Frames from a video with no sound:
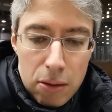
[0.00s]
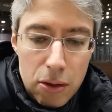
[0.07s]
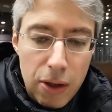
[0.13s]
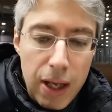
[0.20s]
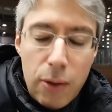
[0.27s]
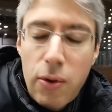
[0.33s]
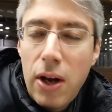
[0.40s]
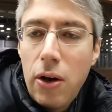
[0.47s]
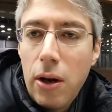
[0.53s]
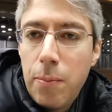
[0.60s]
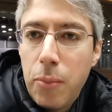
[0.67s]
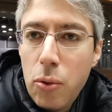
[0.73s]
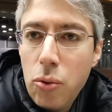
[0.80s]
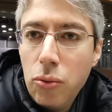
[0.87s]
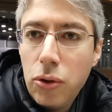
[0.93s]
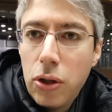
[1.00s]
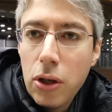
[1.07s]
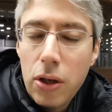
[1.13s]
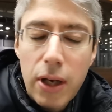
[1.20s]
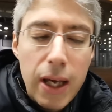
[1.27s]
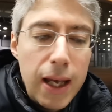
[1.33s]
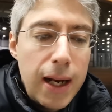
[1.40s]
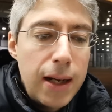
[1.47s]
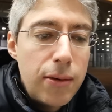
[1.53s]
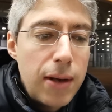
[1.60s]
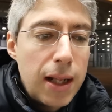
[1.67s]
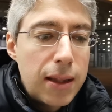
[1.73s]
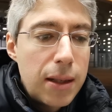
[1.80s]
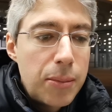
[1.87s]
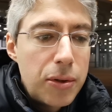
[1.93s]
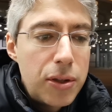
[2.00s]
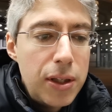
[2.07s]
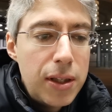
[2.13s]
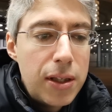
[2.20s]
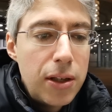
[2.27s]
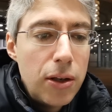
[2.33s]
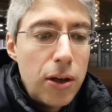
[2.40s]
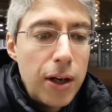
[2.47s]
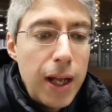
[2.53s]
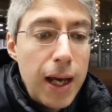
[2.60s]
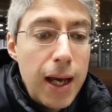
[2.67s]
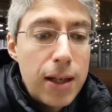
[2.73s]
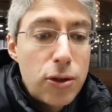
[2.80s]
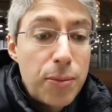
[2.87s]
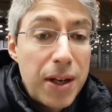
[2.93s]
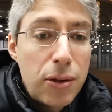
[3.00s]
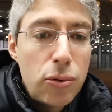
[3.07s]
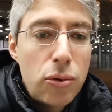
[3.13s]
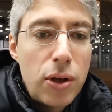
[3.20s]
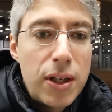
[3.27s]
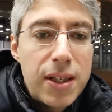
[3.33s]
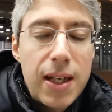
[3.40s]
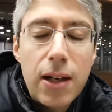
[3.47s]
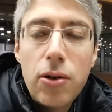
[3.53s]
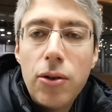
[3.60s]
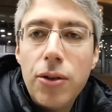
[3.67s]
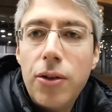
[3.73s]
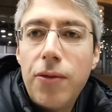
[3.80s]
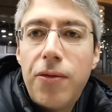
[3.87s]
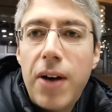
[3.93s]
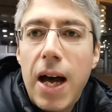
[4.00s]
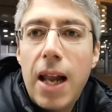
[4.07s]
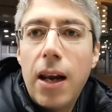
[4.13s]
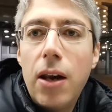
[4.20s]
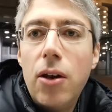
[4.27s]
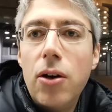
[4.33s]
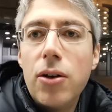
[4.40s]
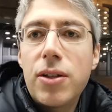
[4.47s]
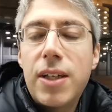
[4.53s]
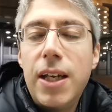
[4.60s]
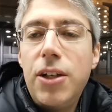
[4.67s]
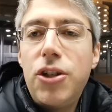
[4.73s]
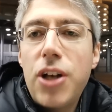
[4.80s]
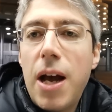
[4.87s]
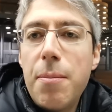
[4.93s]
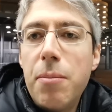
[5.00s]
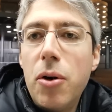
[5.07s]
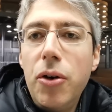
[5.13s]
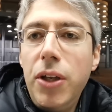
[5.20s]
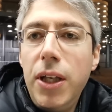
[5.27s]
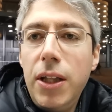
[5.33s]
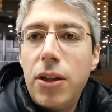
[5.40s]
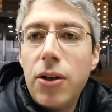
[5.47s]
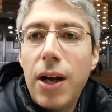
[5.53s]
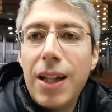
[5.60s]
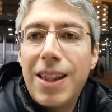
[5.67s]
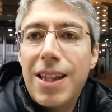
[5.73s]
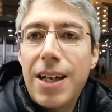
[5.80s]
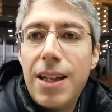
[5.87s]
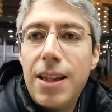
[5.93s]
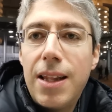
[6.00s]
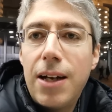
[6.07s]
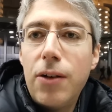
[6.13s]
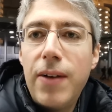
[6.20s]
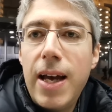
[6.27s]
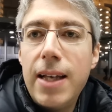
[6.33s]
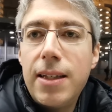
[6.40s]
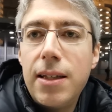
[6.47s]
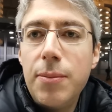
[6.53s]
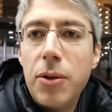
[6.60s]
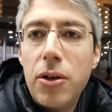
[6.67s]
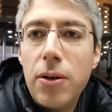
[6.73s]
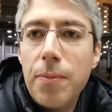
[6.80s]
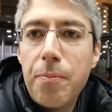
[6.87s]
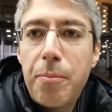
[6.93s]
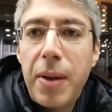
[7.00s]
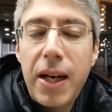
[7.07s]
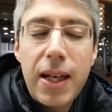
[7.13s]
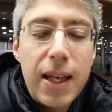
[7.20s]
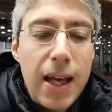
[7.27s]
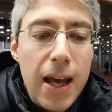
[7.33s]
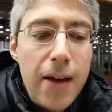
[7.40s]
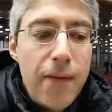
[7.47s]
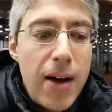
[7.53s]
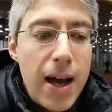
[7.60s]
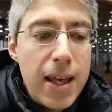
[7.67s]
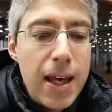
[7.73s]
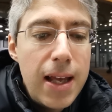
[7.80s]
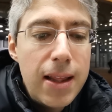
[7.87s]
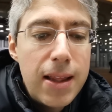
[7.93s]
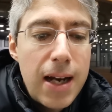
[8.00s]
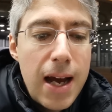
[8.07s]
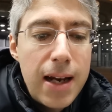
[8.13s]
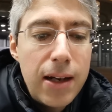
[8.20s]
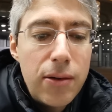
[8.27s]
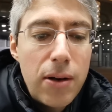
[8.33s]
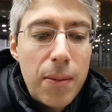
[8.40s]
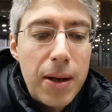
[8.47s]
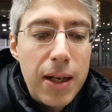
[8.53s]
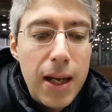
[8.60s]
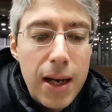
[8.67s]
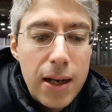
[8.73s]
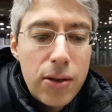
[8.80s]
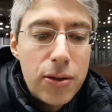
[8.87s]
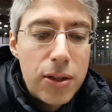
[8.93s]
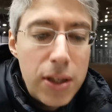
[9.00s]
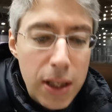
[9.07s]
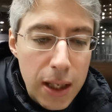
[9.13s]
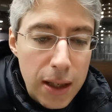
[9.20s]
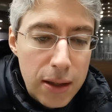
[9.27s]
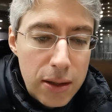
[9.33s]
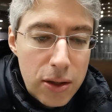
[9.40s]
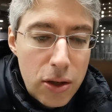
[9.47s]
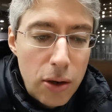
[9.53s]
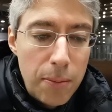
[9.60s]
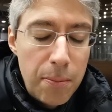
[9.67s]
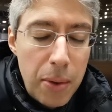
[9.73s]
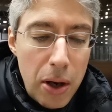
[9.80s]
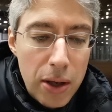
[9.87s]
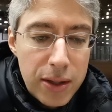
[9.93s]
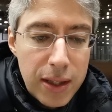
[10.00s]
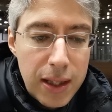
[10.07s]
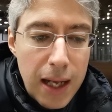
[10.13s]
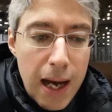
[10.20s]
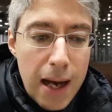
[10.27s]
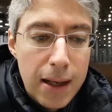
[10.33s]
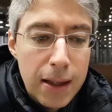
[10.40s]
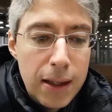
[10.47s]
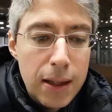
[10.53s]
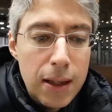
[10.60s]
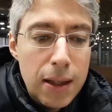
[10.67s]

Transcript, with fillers: non è quello il punto, che era in un'altra posizione, soprattutto il secondo fallo, sei già ammonito al 39 perché vai a entrare in una maniera così scomposta.